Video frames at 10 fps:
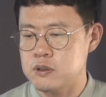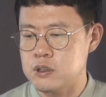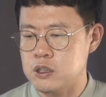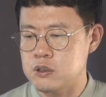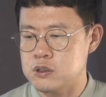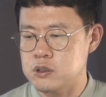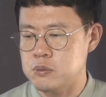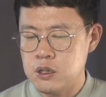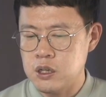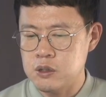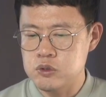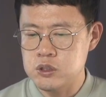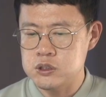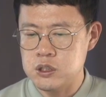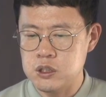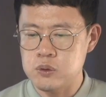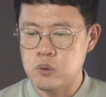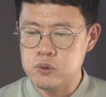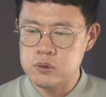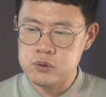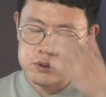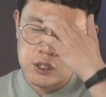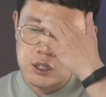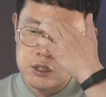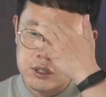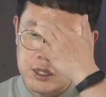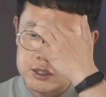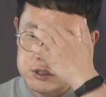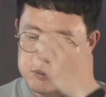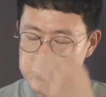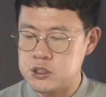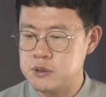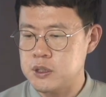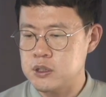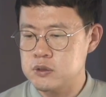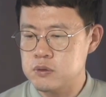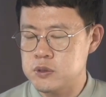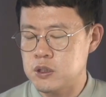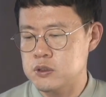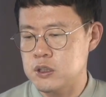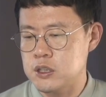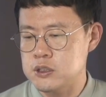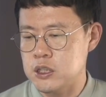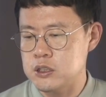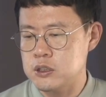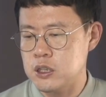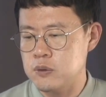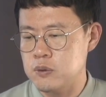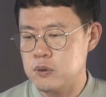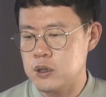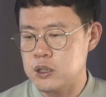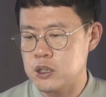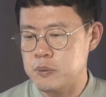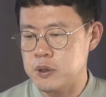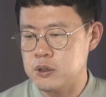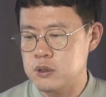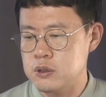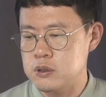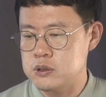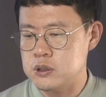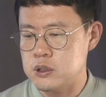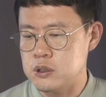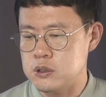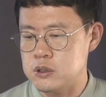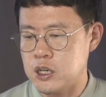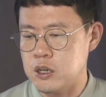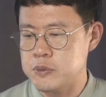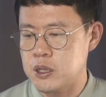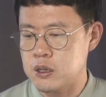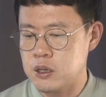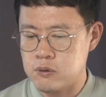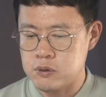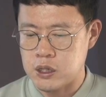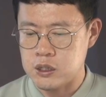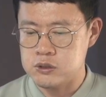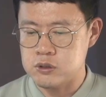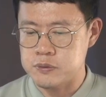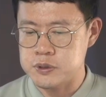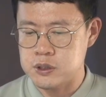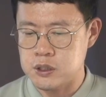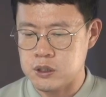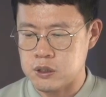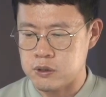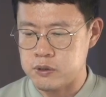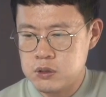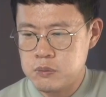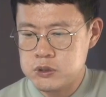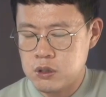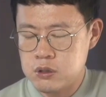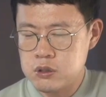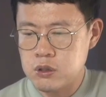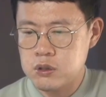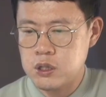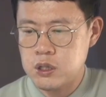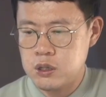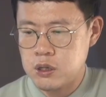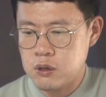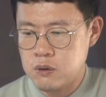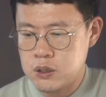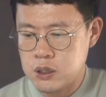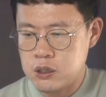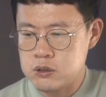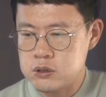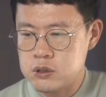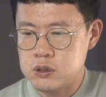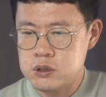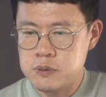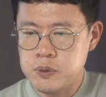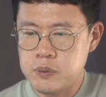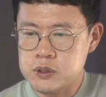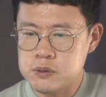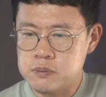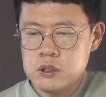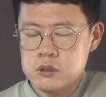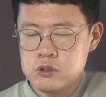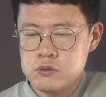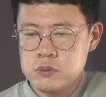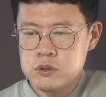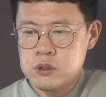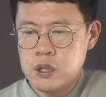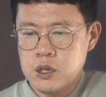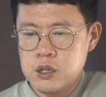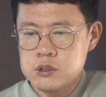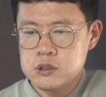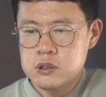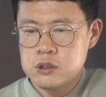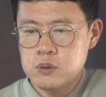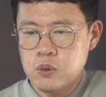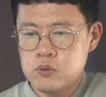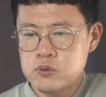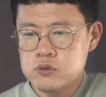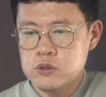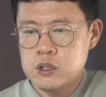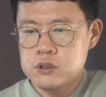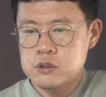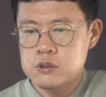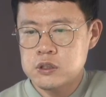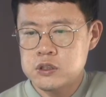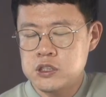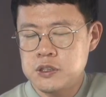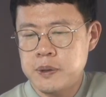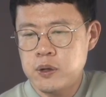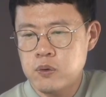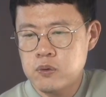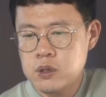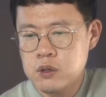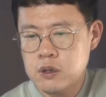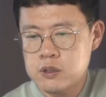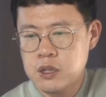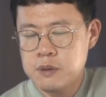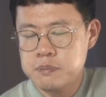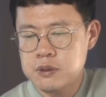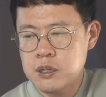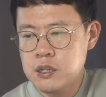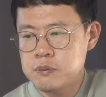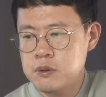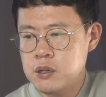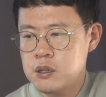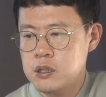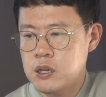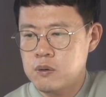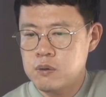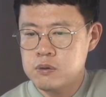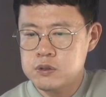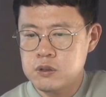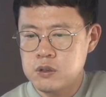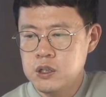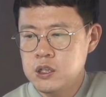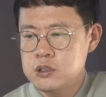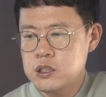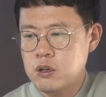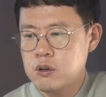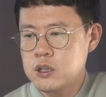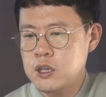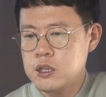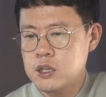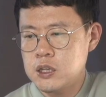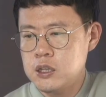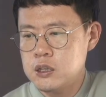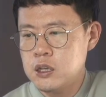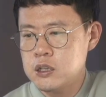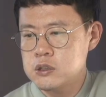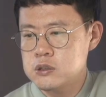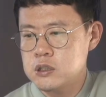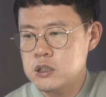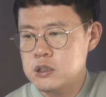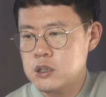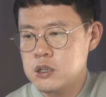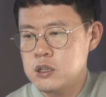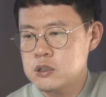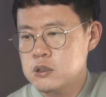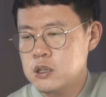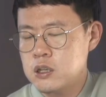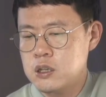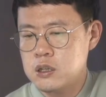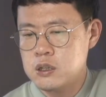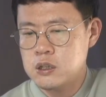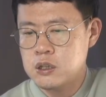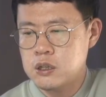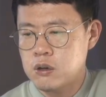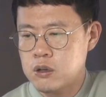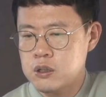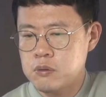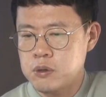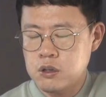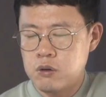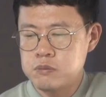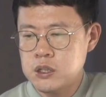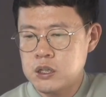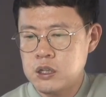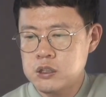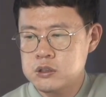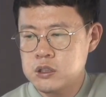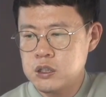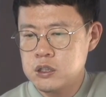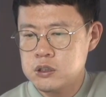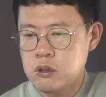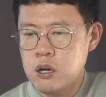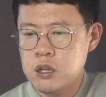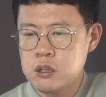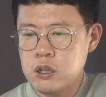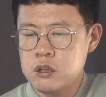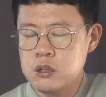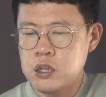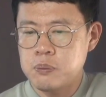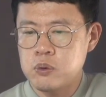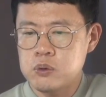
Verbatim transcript: 라는 것입니다. 아무리 이제 욕구, 재능, 강점이 있지만 좀 적절하지 않은 태도가 있다면은 이제 그 다음 단계로 나아갈 수 없을 테니까요. 저는 어떻게 결과 나왔는지 살펴보겠습니다. 24가지 욕구 중에서 이제 지배 욕구라고 해서 탑 드라이브가 나오죠. 이제 거기에 기인한 이제 탤런트가 이렇게 연결됩니다. 검사를 했을 때 저한테 있는 기본